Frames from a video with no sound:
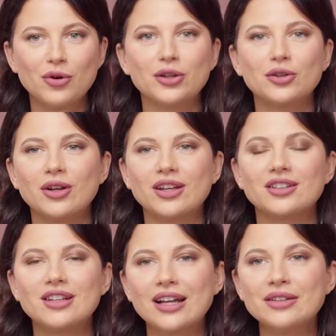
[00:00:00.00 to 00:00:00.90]
мой, но
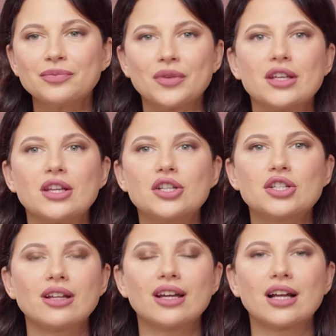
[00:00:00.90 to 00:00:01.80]
и Лан,
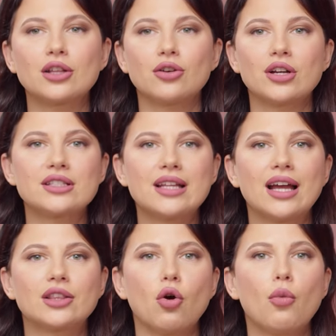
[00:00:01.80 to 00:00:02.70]
человек, который
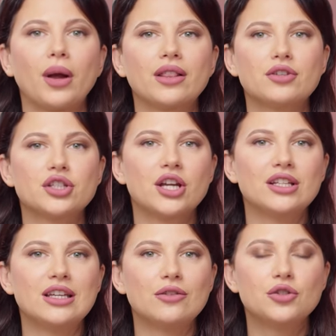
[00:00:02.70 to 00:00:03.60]
знает о
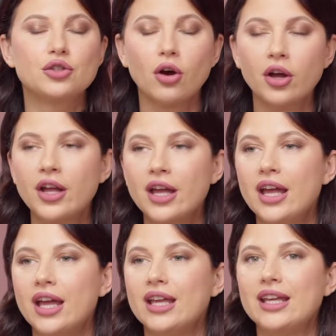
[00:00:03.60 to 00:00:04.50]
продвижении все.
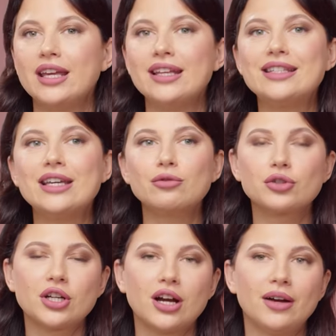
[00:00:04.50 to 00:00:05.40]
И
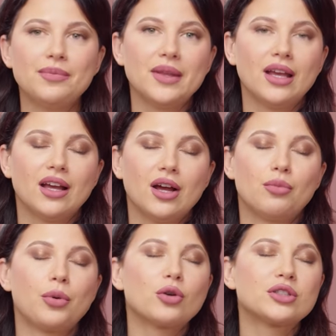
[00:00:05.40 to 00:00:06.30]
девушка,
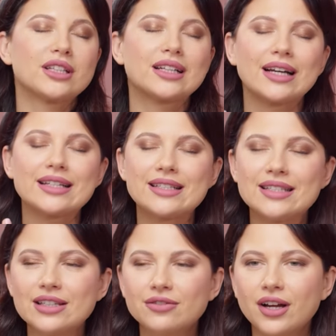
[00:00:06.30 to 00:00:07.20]
просто
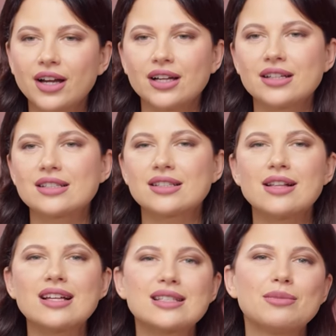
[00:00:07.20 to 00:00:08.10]
красивая, с
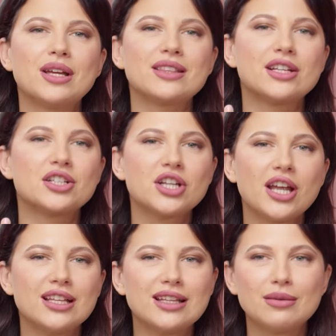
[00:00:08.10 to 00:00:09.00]
классными
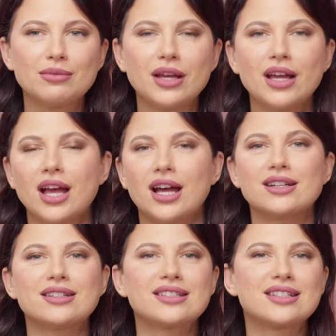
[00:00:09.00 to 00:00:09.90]
отношениями,
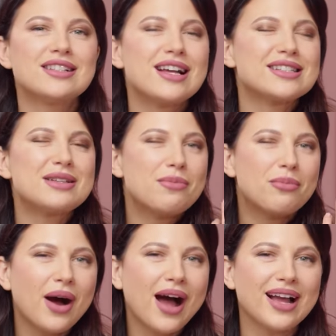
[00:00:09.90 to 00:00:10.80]
э, с классным
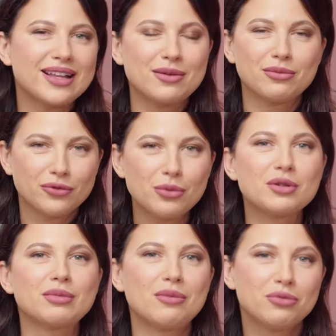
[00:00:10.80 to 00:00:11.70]
парнем. В
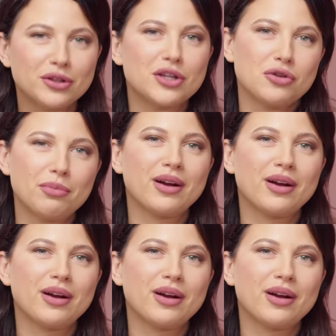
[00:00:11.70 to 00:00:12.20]
общем, нам будет о чем